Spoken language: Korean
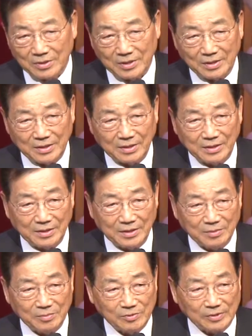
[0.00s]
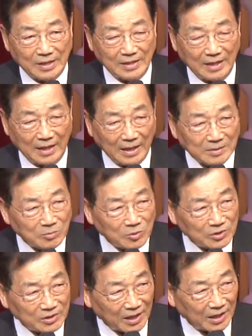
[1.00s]
예, 북한의 핵
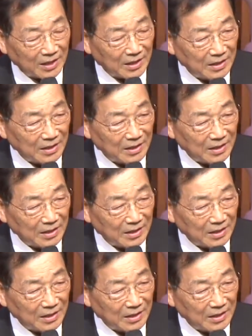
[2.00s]
문제